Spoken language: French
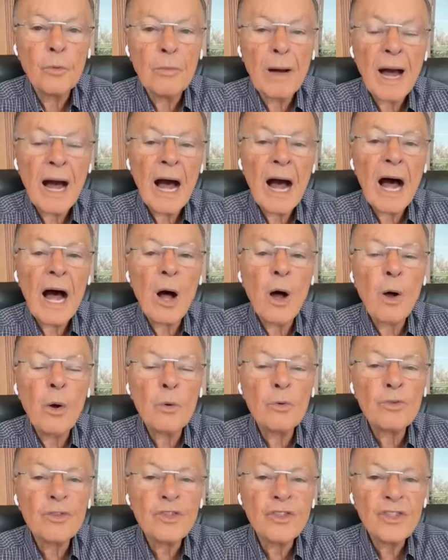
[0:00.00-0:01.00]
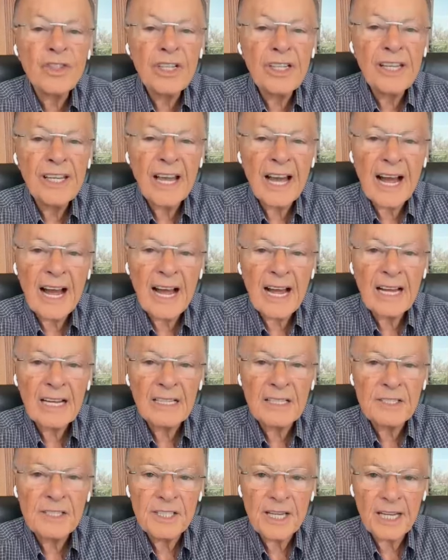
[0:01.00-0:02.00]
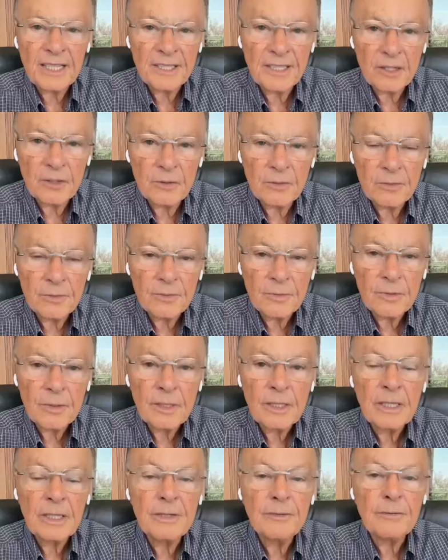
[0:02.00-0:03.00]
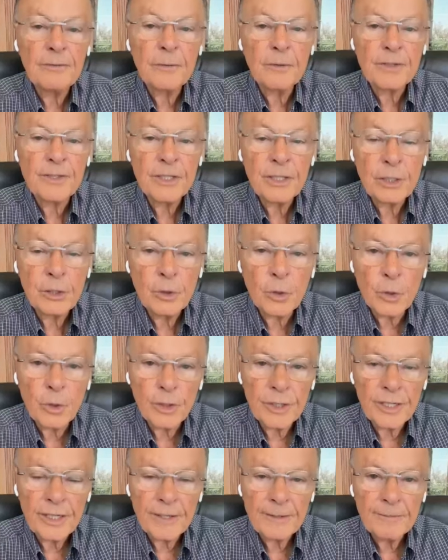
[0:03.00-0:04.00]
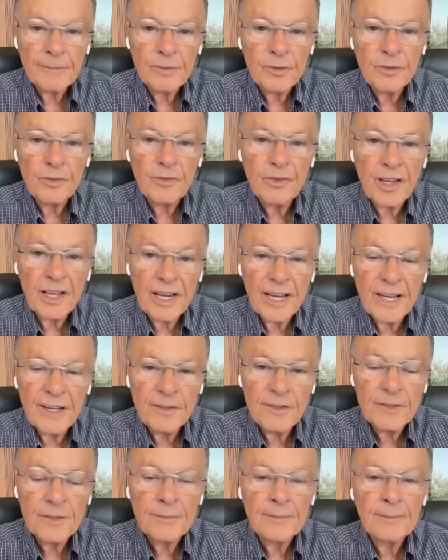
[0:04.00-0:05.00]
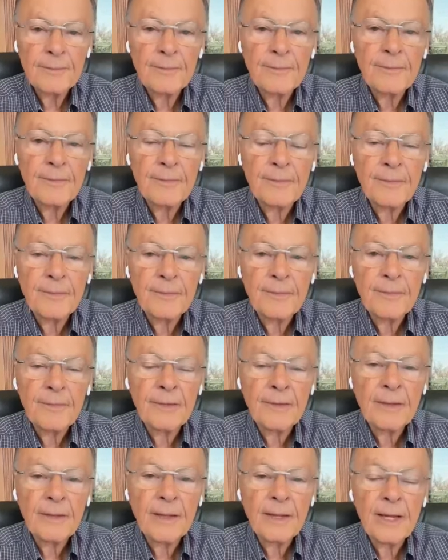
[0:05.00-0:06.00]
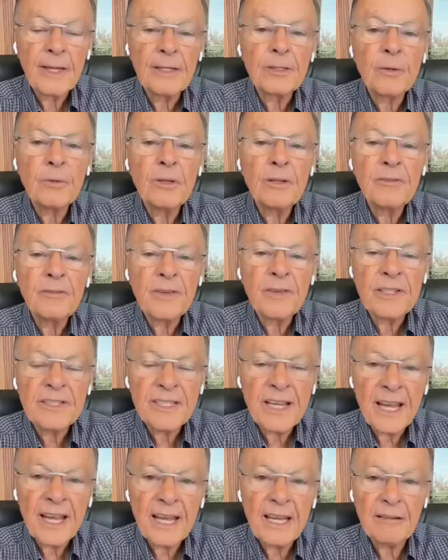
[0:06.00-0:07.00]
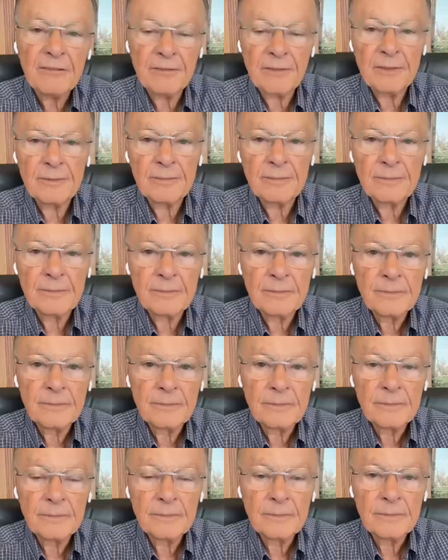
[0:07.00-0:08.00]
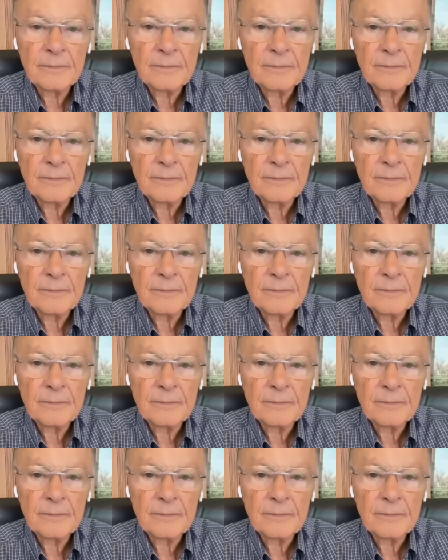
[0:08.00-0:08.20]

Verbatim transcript: Et il lui a fait une aide, l'aide d'Adam, qui soit différente. Donc il a fait Ève.